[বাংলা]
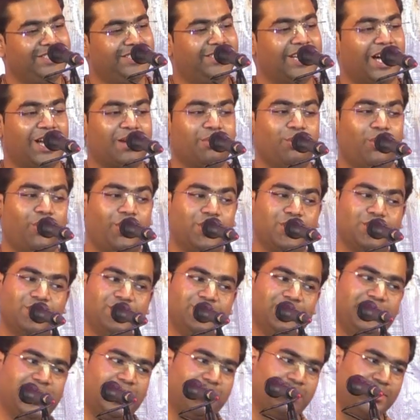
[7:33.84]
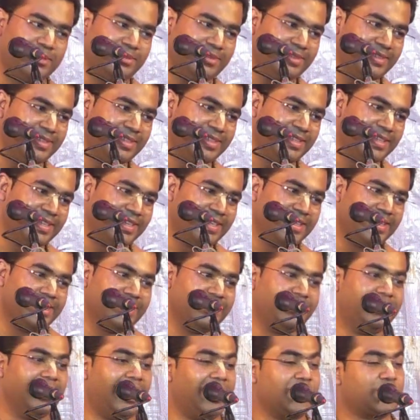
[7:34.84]
যার ভজন যেমন
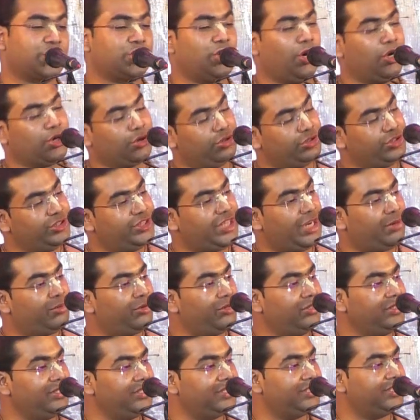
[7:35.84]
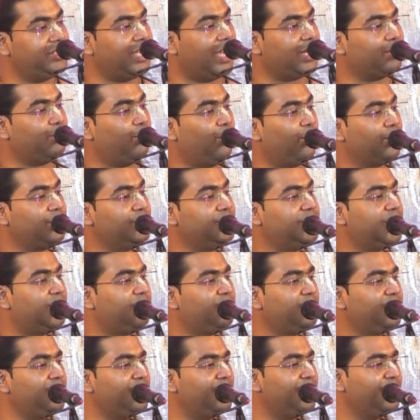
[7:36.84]
যার স্মরণ যেমন যার মন
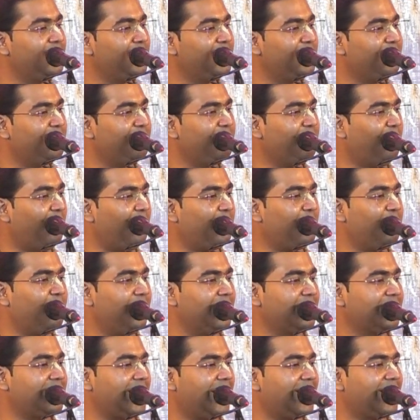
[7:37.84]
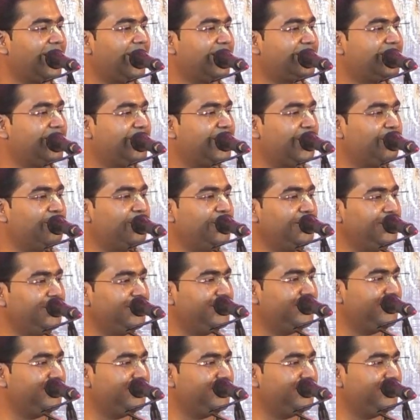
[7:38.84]
যেমন ভগবান তার কাছে তেমন